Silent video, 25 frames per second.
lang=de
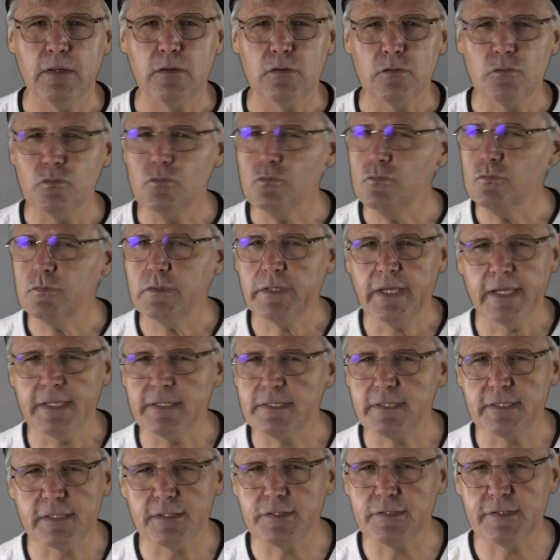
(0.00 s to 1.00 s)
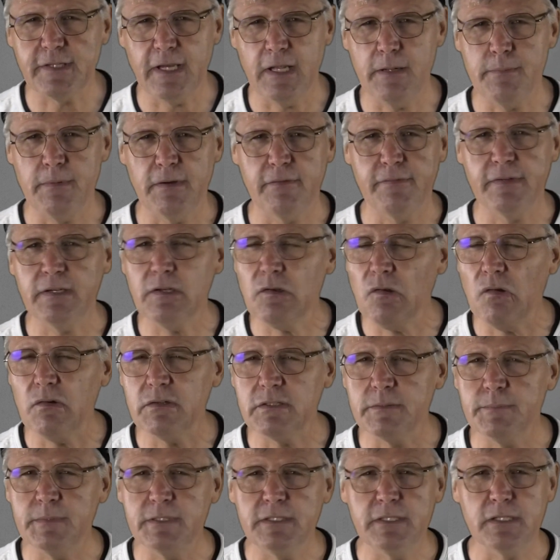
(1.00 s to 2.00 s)
Du kennst das selber, wenn
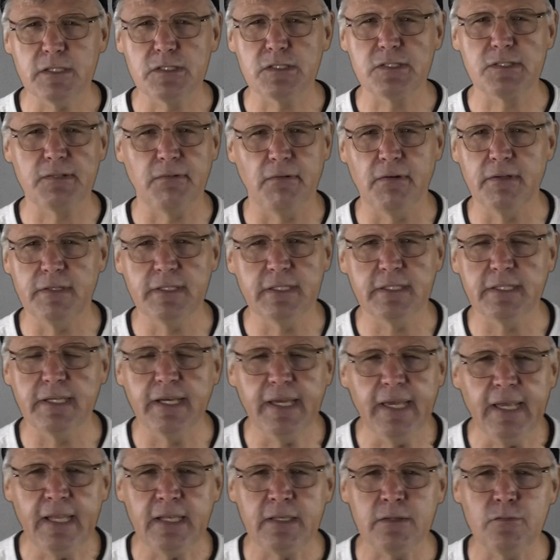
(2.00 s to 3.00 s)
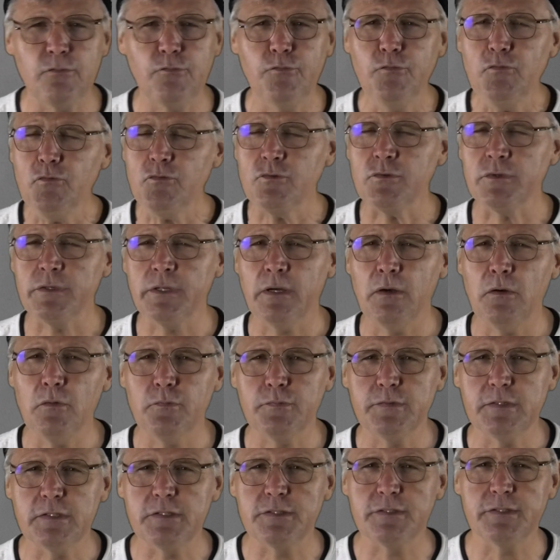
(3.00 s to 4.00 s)
Leute mit dir zornig reden, wütend
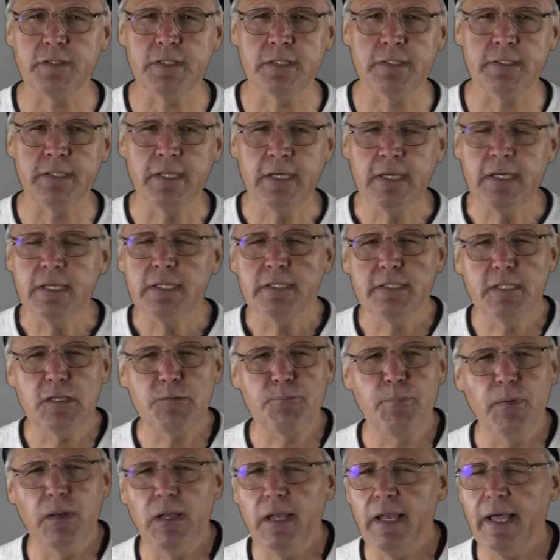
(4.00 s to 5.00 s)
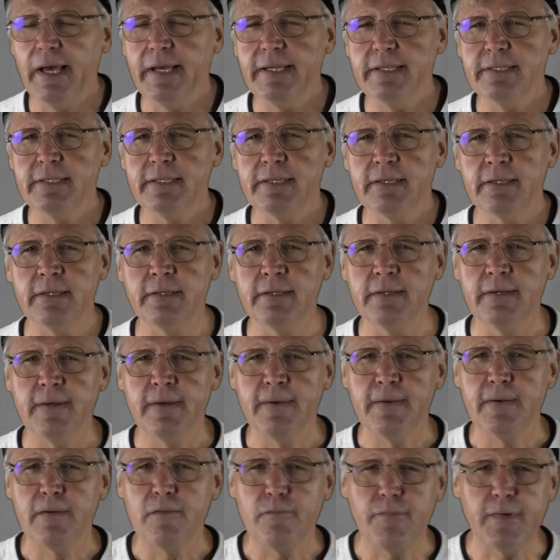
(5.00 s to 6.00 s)
auf dich sind, dich beleidigen,
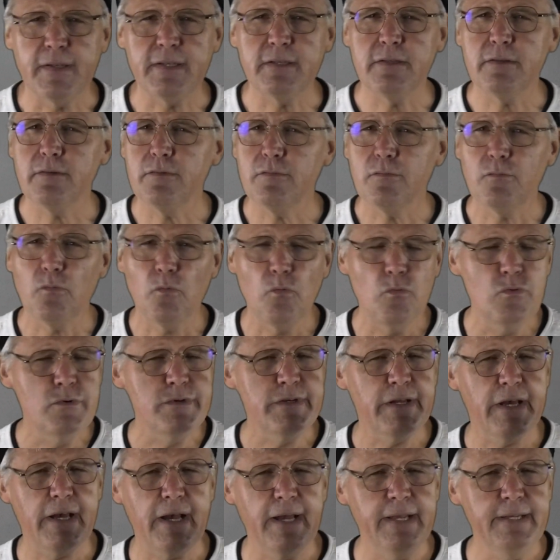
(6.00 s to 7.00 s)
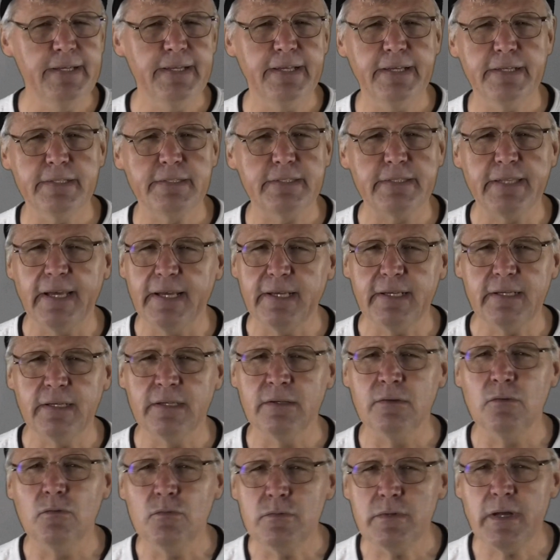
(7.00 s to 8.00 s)
wenn unreine
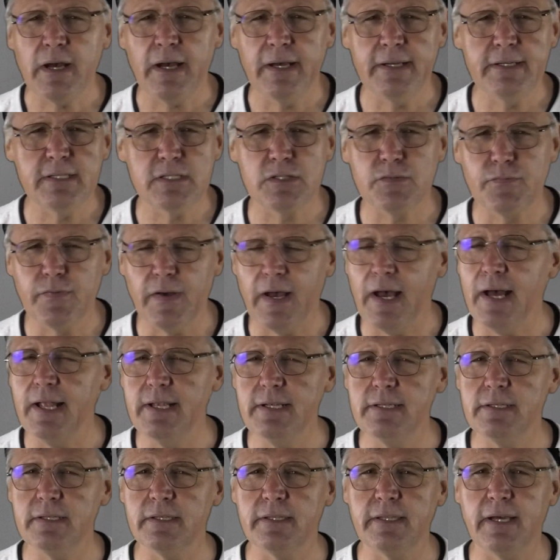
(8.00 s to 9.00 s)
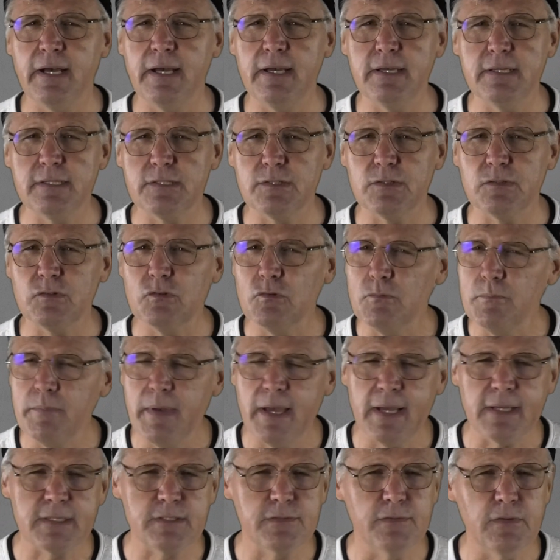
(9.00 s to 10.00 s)
Gedanken, unreines Verhalten da ist und du
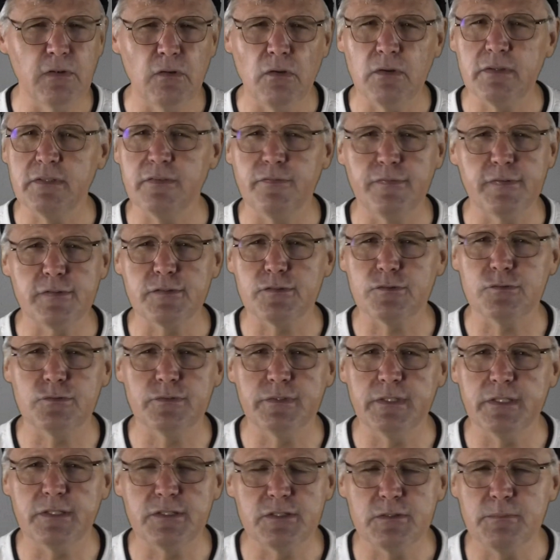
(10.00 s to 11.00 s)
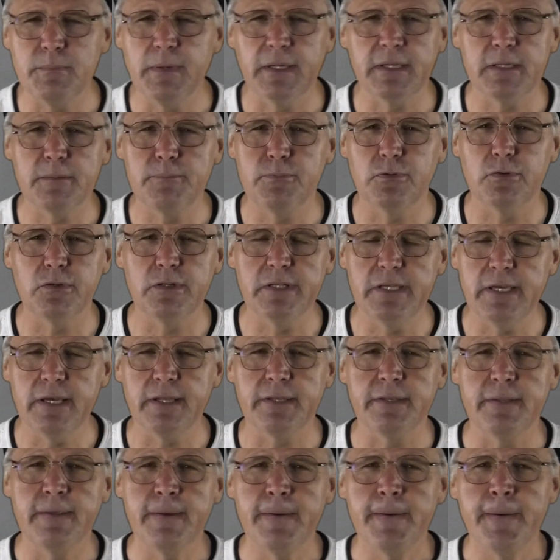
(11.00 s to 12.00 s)
merkst, wie Leute versuchen, dich zu
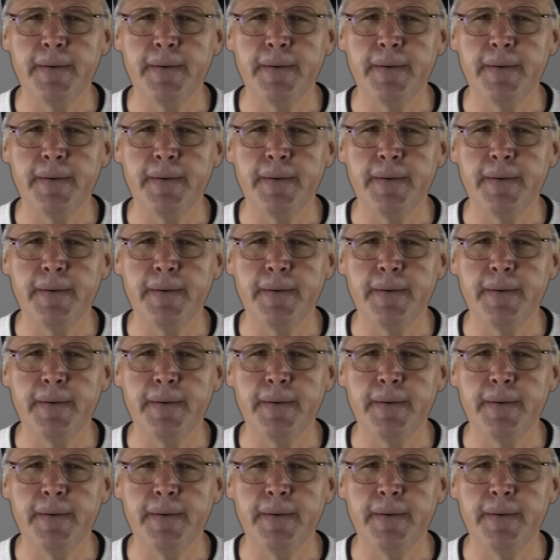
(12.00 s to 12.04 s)
manipulieren